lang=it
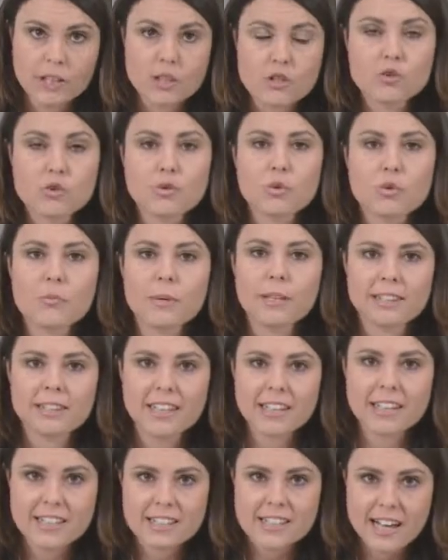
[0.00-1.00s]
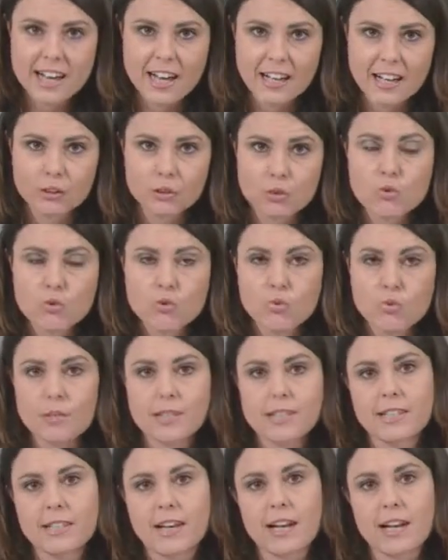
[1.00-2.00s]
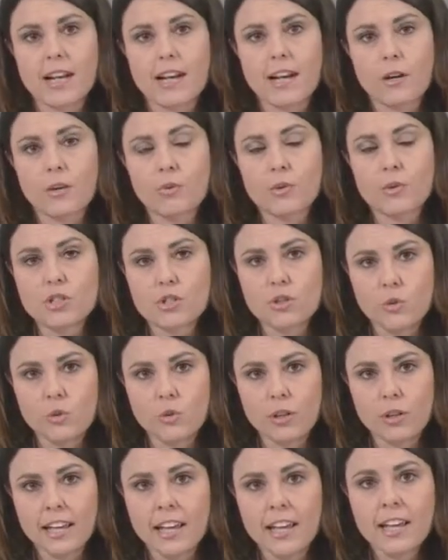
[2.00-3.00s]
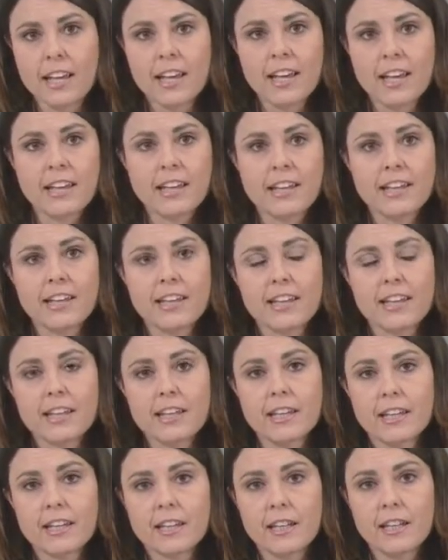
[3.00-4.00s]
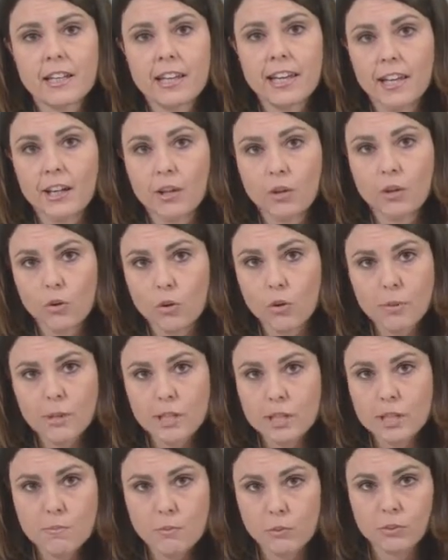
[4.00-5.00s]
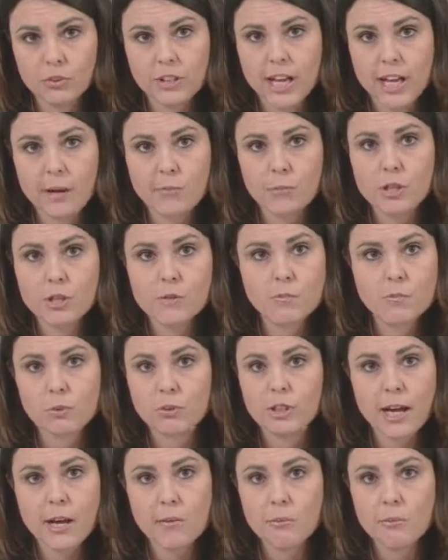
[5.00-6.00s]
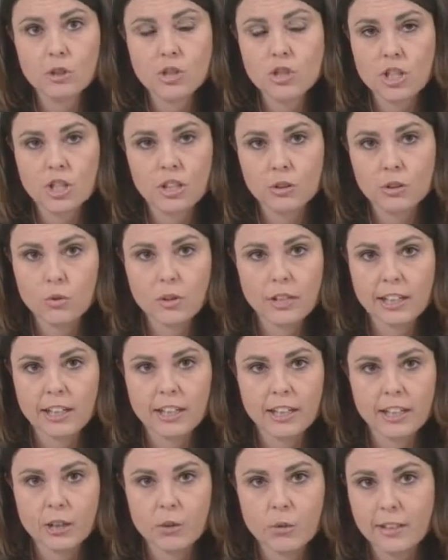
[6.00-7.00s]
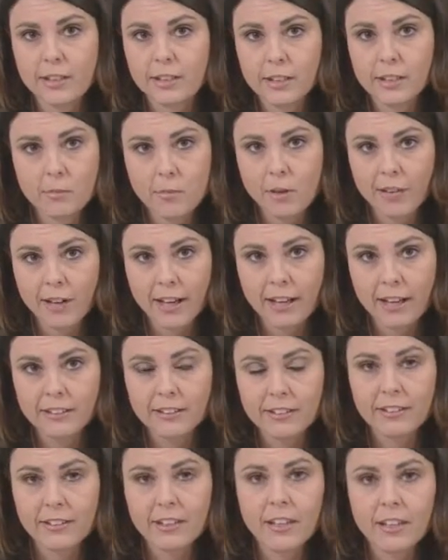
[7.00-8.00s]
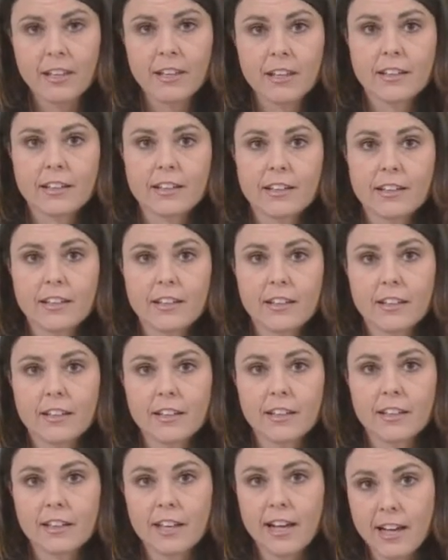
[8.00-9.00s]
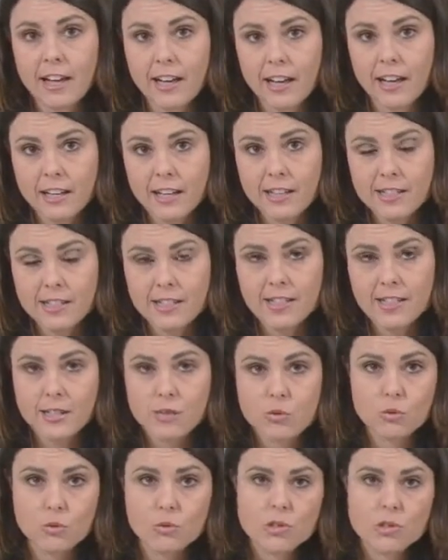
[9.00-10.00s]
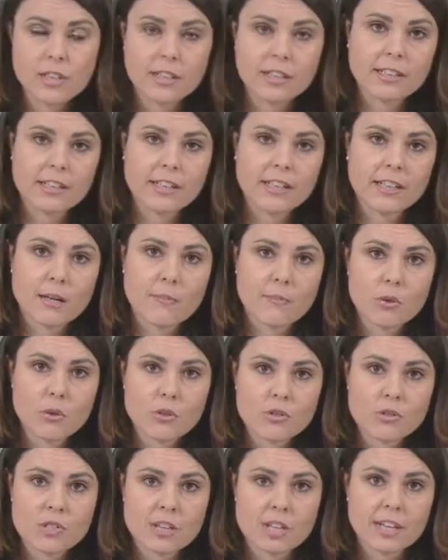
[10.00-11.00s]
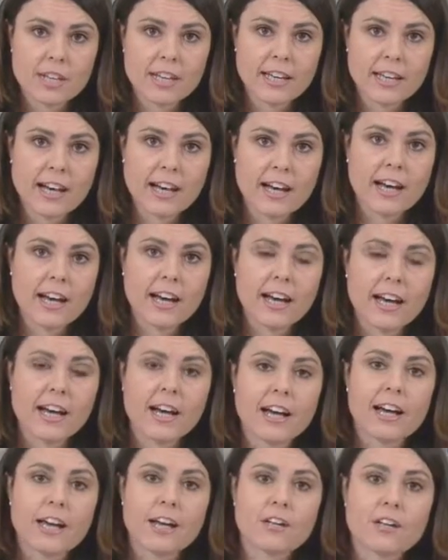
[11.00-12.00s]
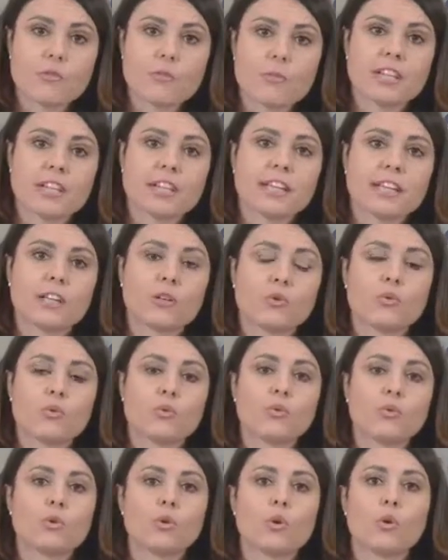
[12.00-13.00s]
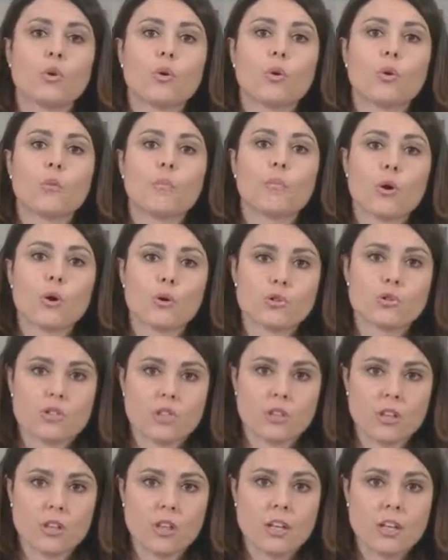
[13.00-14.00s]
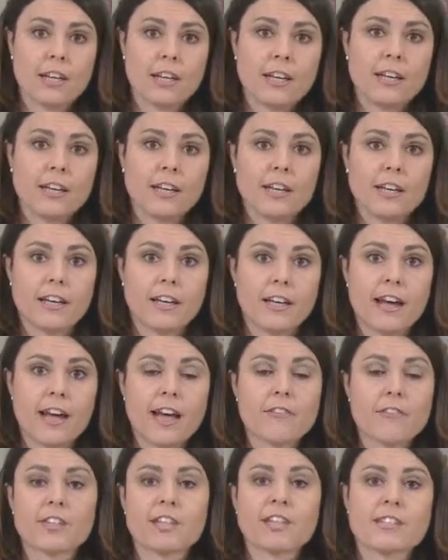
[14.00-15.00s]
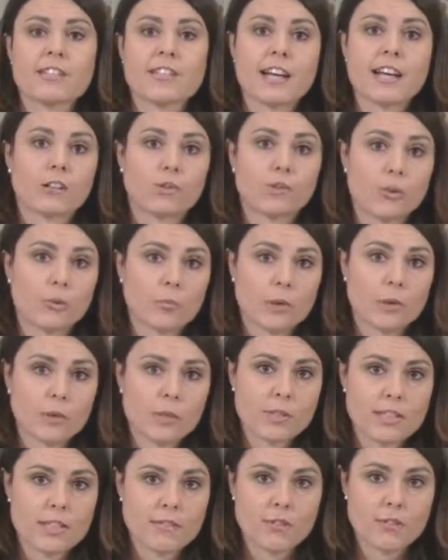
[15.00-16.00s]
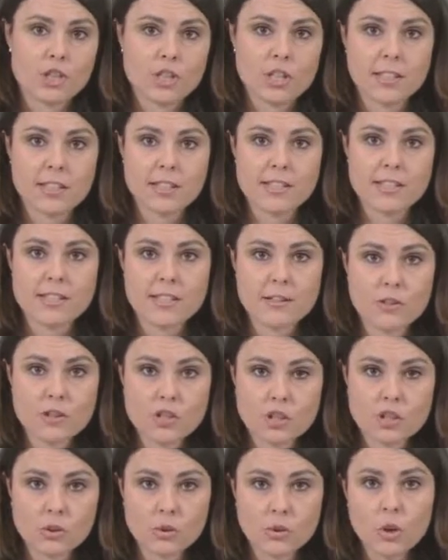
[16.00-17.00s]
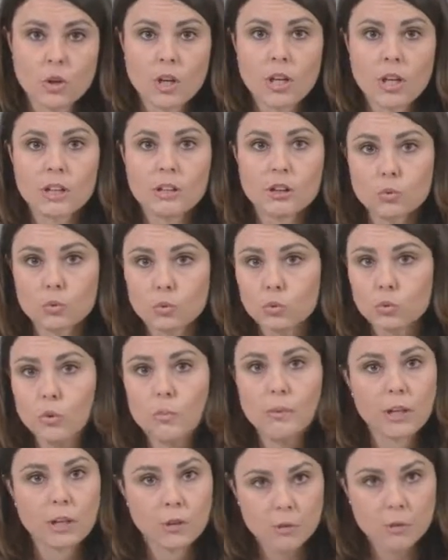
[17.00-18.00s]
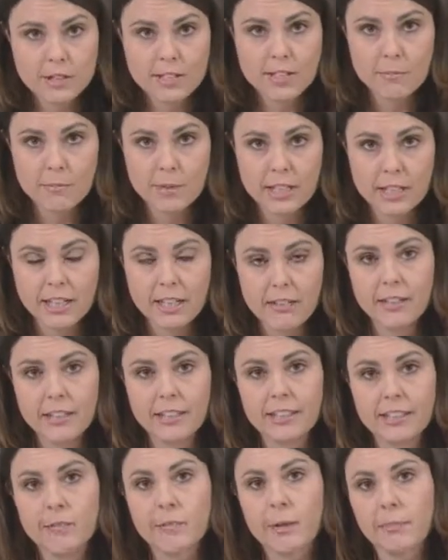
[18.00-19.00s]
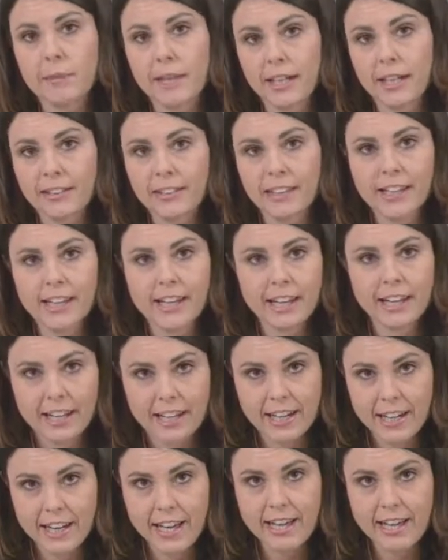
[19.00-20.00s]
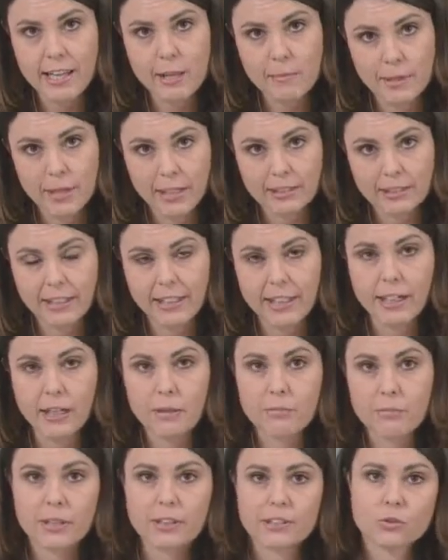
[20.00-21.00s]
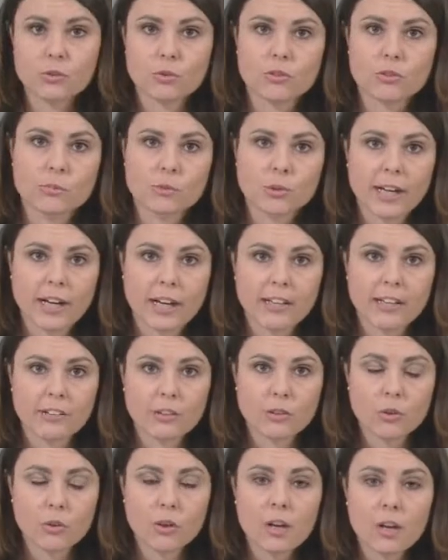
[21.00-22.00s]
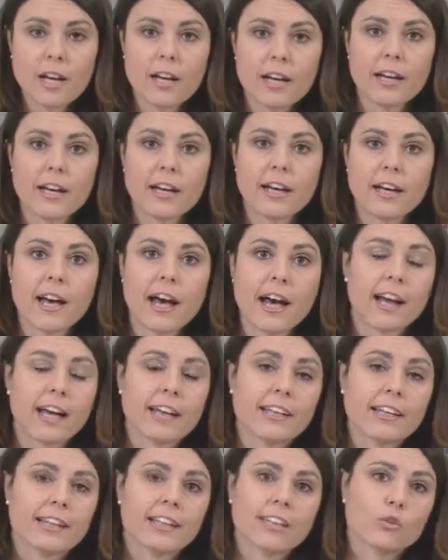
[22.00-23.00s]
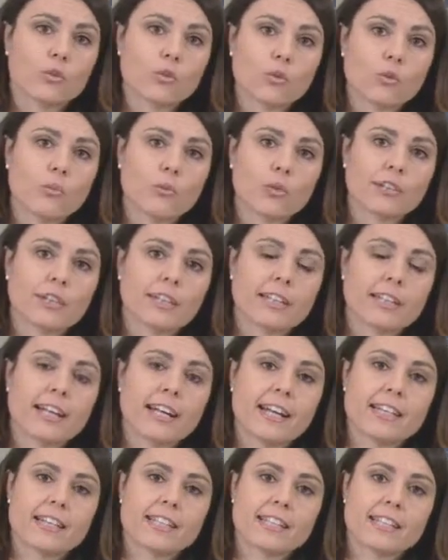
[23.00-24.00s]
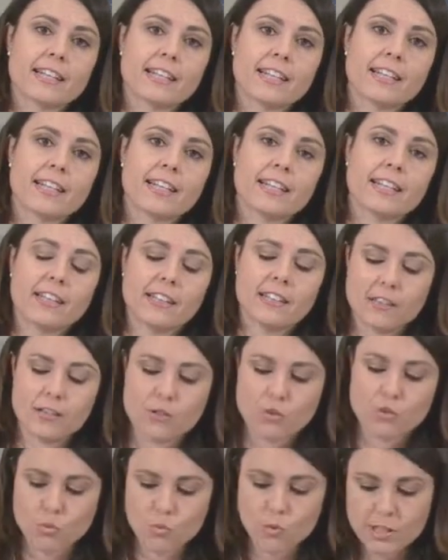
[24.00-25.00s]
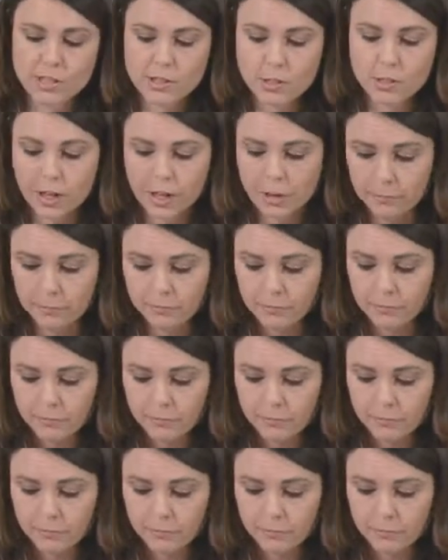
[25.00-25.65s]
strumentalizzando su questa questione e ecco come rispondiamo? Rispondiamo dicendo che noi andremo avanti eh, la stessa sottosegretaria Boschi ha, insomma, ieri in un lungo post eh, ha evidenziato come in questa vicenda si sta facendo di tutto per non ristabilire la verità ma per attaccare lei e per attaccare il Partito Democratico. Eh, ha anche detto con molta chiarezza che eh, su questa mm,